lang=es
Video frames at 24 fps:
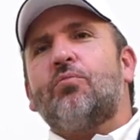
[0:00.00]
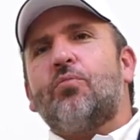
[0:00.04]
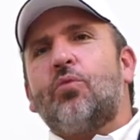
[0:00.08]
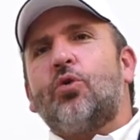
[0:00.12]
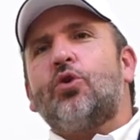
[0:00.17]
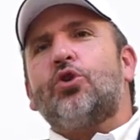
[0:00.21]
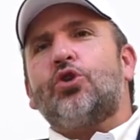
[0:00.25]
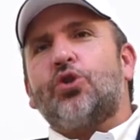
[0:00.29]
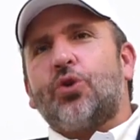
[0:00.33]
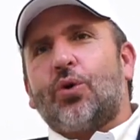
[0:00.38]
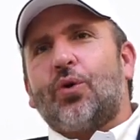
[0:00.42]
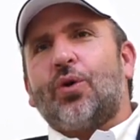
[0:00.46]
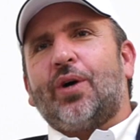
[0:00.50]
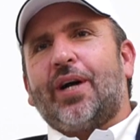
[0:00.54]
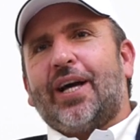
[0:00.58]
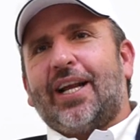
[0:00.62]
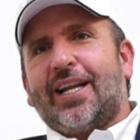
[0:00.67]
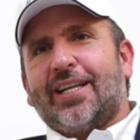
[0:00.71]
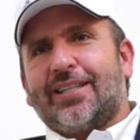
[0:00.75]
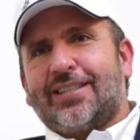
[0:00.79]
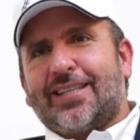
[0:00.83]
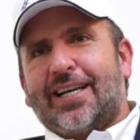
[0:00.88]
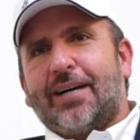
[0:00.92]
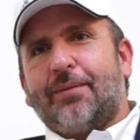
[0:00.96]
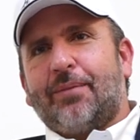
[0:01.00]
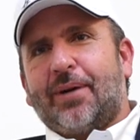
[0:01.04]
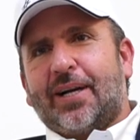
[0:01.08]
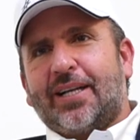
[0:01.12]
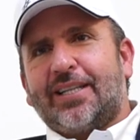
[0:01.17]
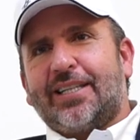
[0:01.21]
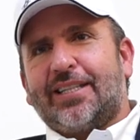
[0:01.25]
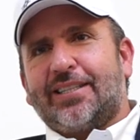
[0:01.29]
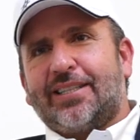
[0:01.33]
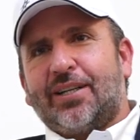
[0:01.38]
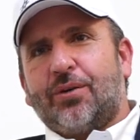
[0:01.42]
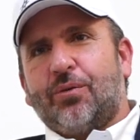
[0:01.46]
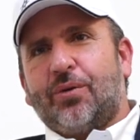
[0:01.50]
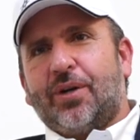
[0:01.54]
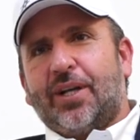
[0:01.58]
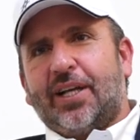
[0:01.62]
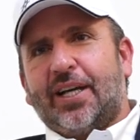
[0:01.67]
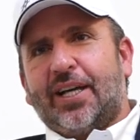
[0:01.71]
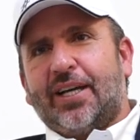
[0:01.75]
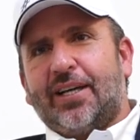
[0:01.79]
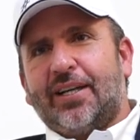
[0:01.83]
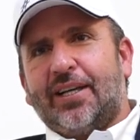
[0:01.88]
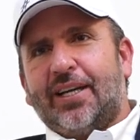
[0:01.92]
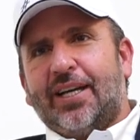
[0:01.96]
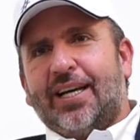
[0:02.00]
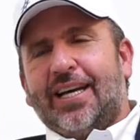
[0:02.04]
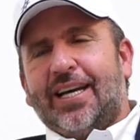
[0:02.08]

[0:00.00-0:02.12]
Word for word: mucho en las cámaras de seguridad.